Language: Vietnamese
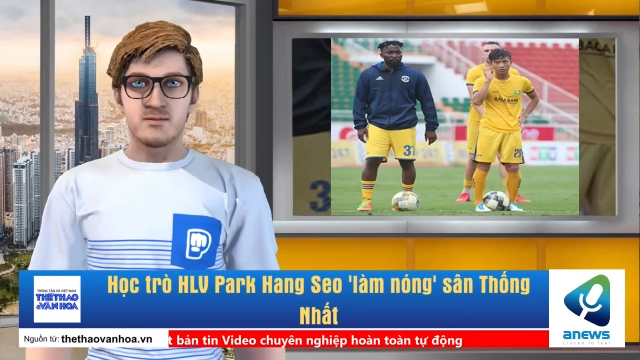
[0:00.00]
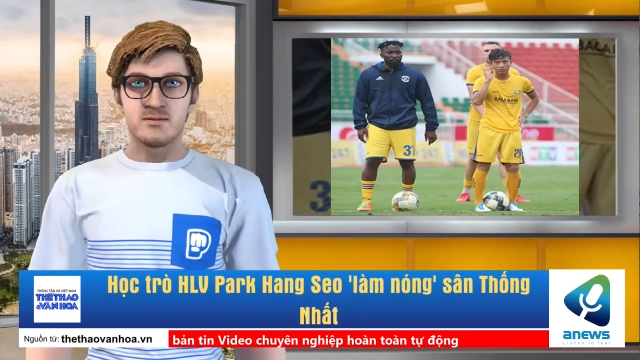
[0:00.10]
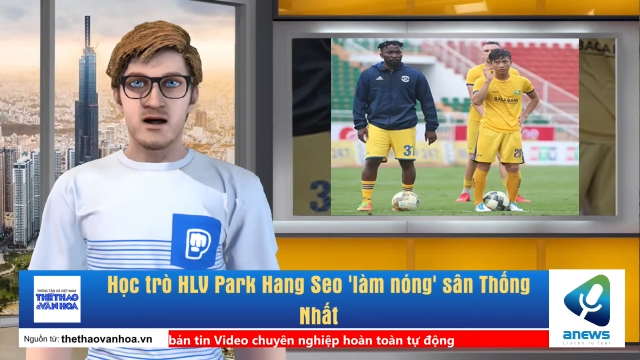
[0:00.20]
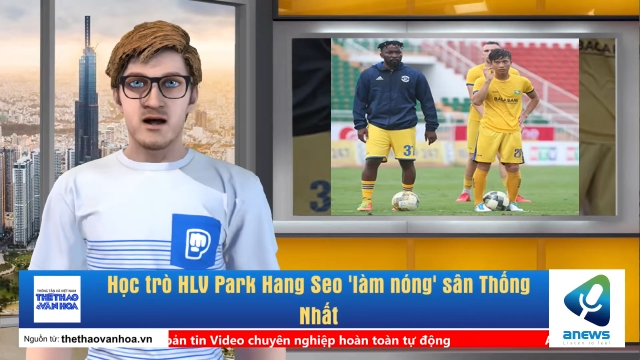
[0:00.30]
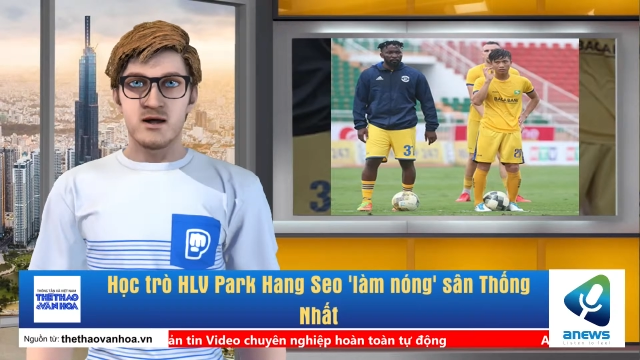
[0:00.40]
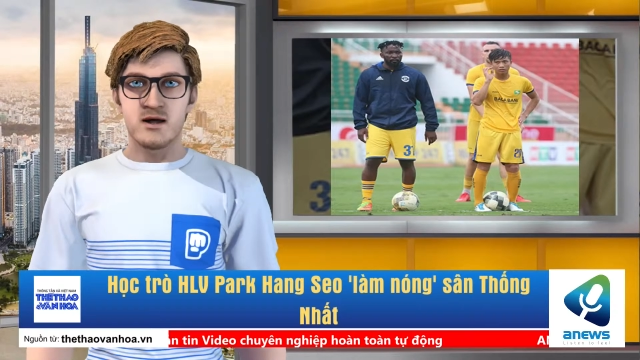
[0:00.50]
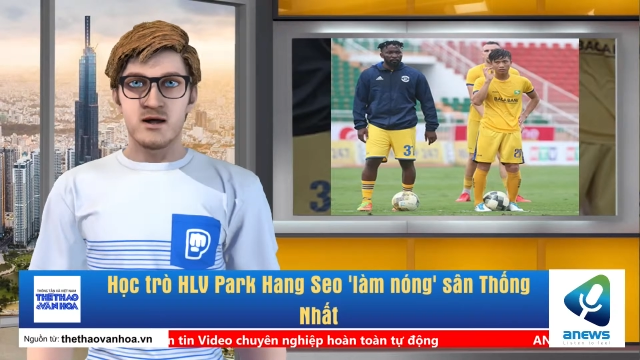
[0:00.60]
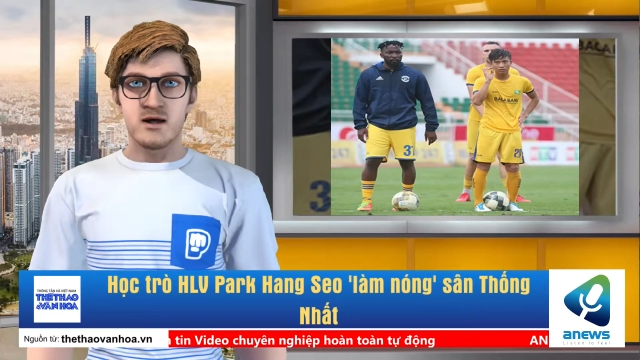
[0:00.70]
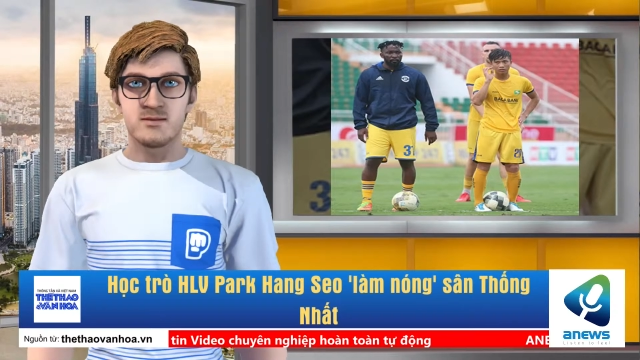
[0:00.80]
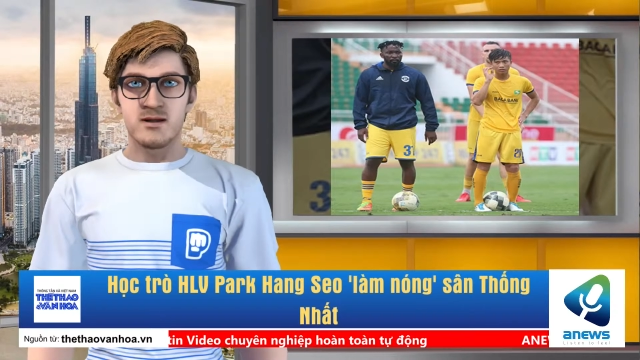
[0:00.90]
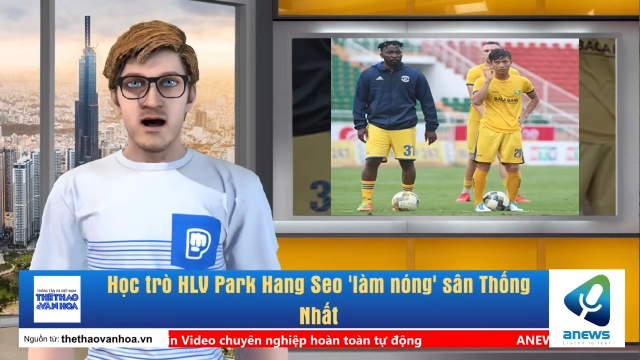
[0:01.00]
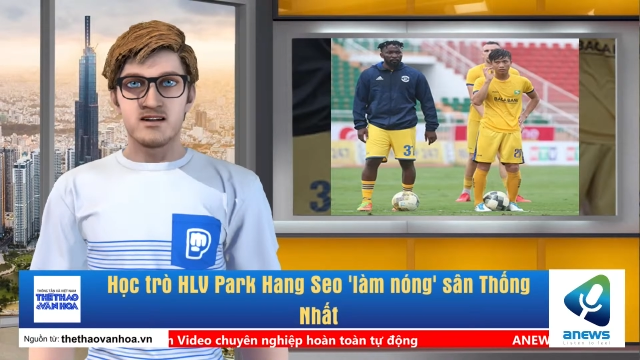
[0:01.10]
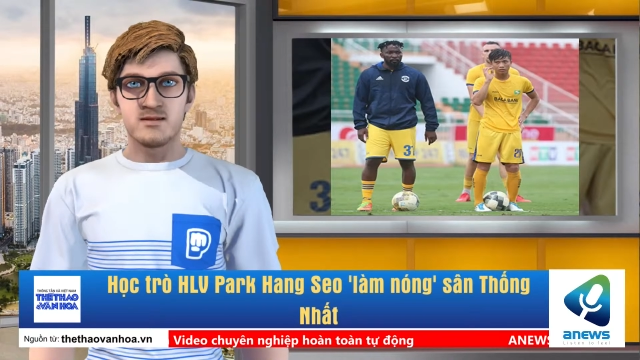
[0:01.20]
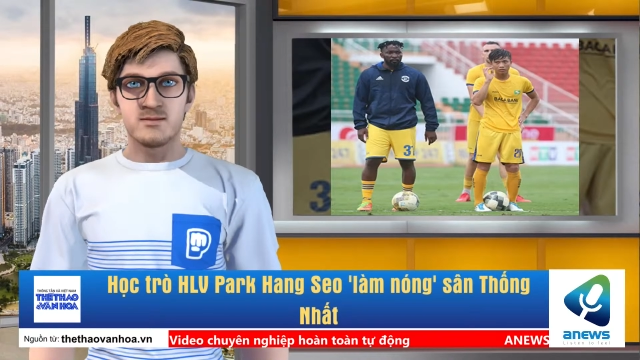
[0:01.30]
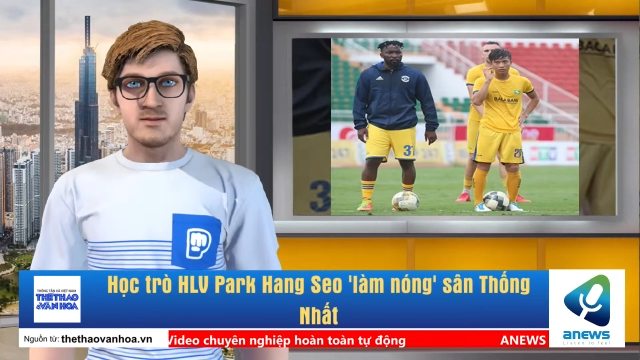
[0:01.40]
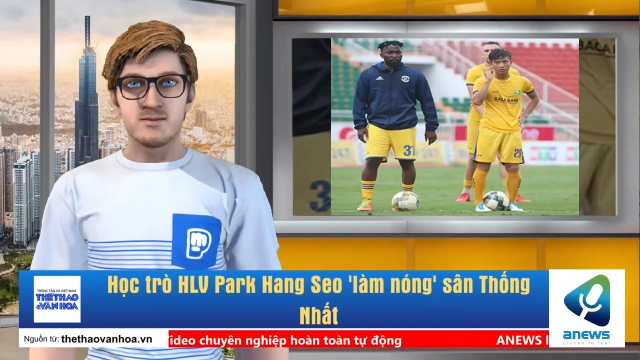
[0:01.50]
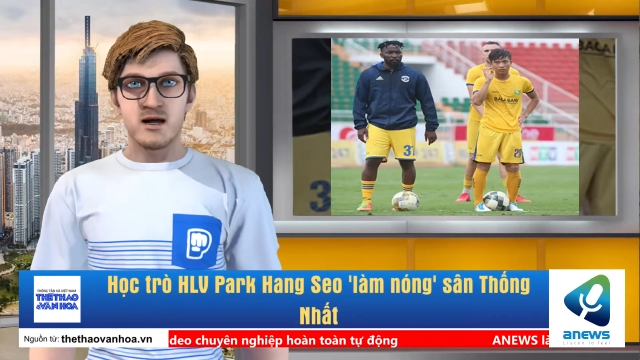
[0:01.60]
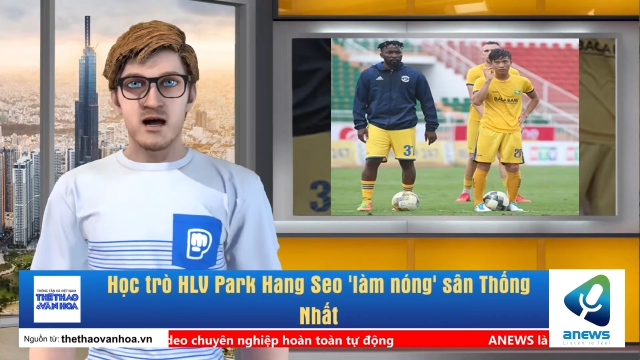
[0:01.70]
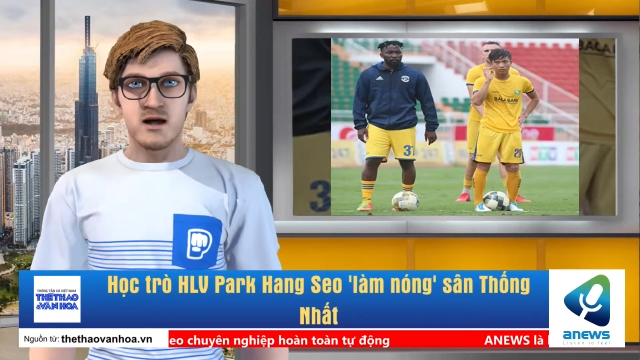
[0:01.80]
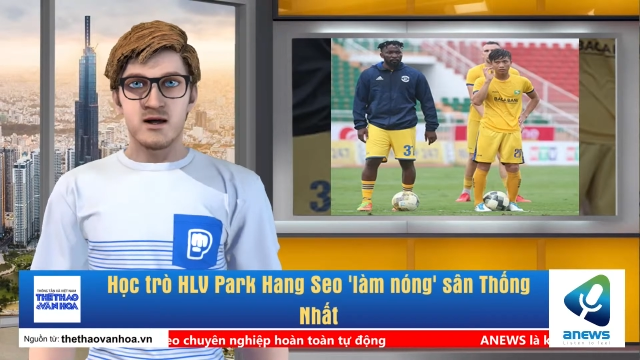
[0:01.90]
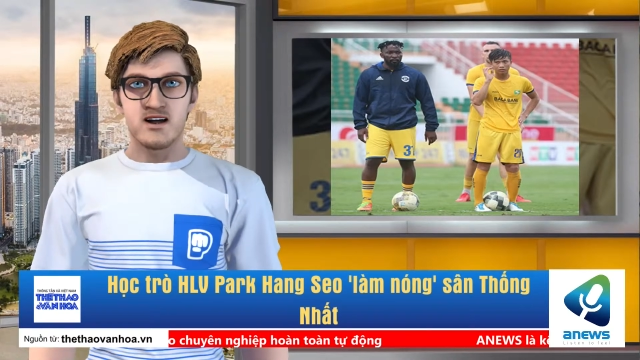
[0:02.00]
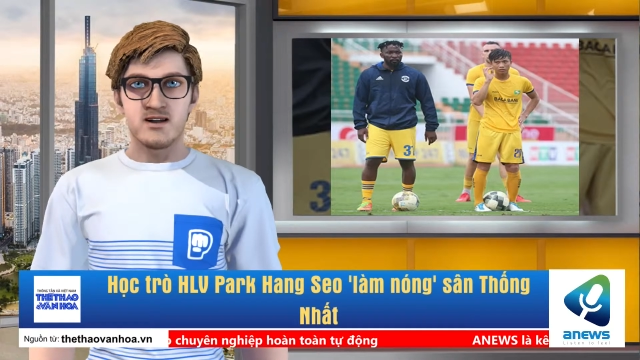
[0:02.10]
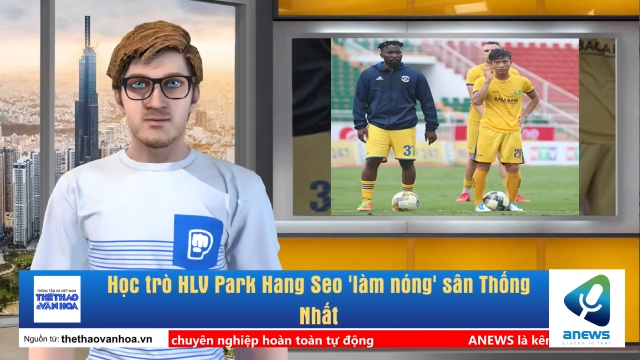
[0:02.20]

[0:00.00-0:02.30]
tinh thần cho cậu con trai. Họ cho biết,